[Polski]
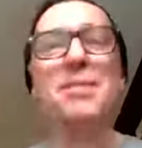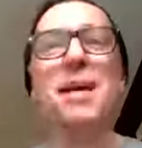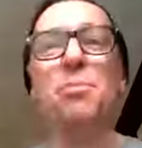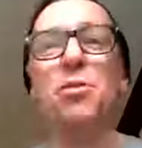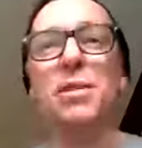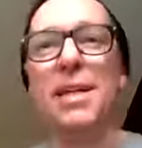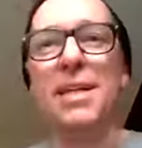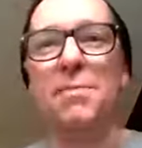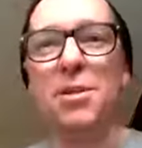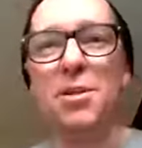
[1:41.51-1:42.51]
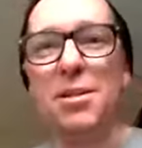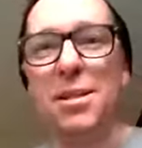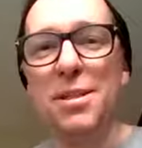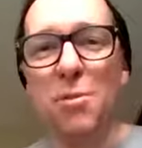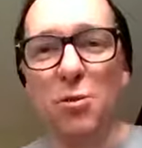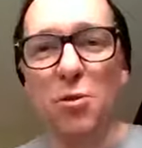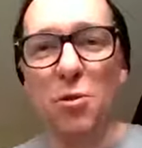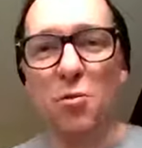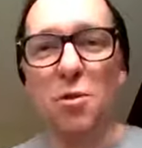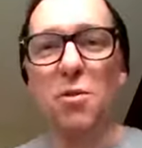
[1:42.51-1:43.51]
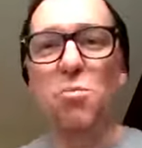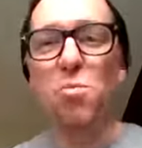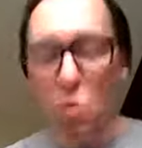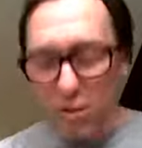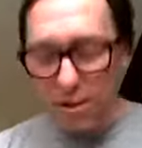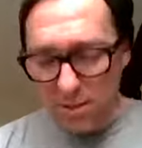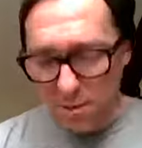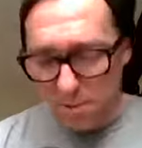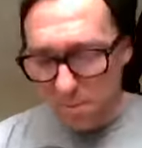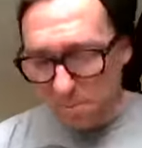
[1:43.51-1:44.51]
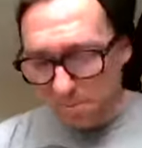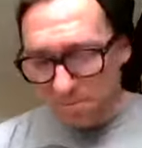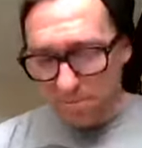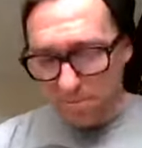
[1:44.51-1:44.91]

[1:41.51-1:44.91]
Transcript: Zapoznajemy się ze smoczą muzyką.